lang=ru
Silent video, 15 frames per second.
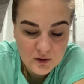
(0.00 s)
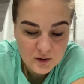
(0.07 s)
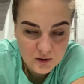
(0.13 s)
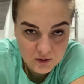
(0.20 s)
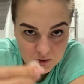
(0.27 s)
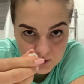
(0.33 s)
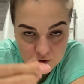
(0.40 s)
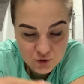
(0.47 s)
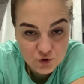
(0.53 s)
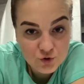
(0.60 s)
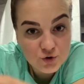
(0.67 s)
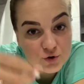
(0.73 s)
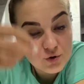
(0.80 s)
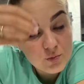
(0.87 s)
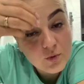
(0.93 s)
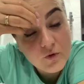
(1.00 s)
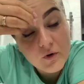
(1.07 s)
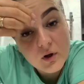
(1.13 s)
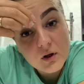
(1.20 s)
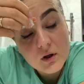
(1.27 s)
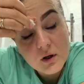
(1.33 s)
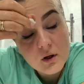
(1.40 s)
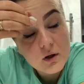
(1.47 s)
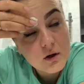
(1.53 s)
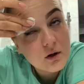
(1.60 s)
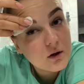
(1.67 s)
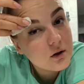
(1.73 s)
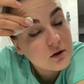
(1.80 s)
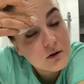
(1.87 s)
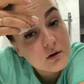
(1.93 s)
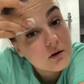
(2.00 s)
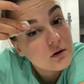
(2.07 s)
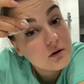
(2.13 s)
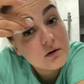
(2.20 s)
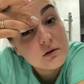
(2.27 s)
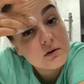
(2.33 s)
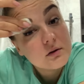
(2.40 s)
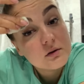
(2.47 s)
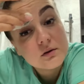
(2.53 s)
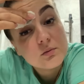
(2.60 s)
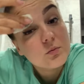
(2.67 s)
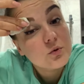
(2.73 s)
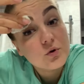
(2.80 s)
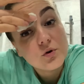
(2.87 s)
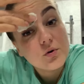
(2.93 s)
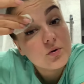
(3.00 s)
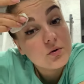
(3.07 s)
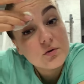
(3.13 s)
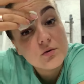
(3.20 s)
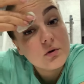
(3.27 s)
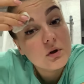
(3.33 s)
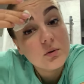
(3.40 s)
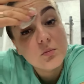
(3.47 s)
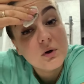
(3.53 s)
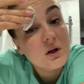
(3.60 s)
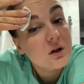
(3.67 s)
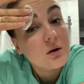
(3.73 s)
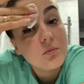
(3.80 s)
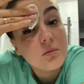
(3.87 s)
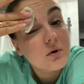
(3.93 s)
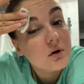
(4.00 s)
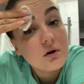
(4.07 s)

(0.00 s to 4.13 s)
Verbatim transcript: А, Чуть-чуть умывалкой смою. Ну или мылом,